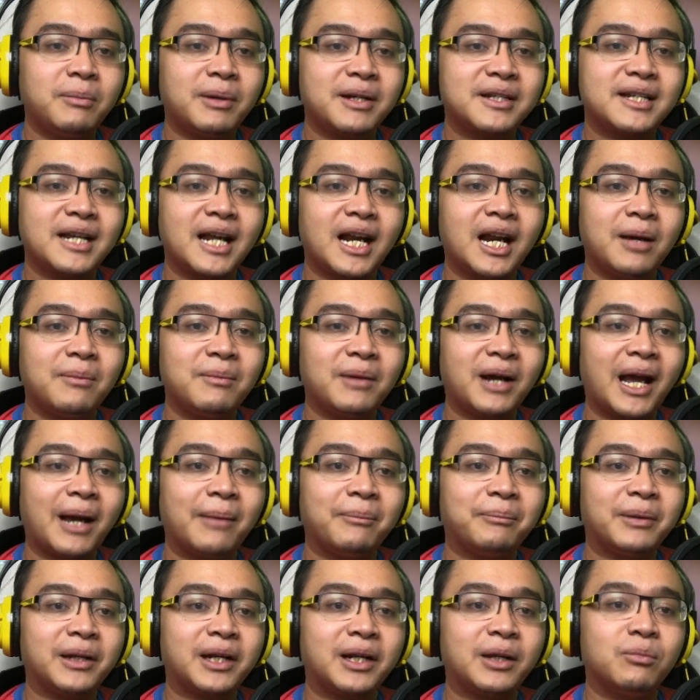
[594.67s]
berjalan
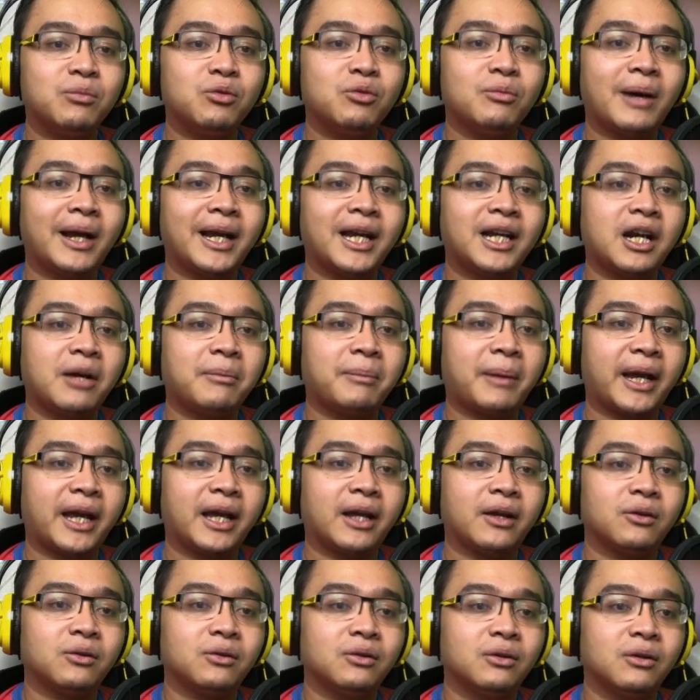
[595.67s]
menghampiri Bu Maya dan Pak
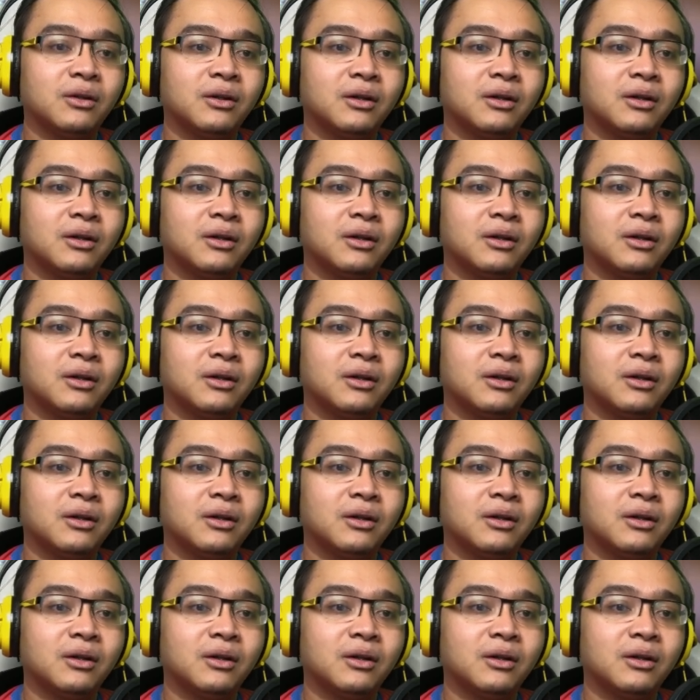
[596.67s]
Heru.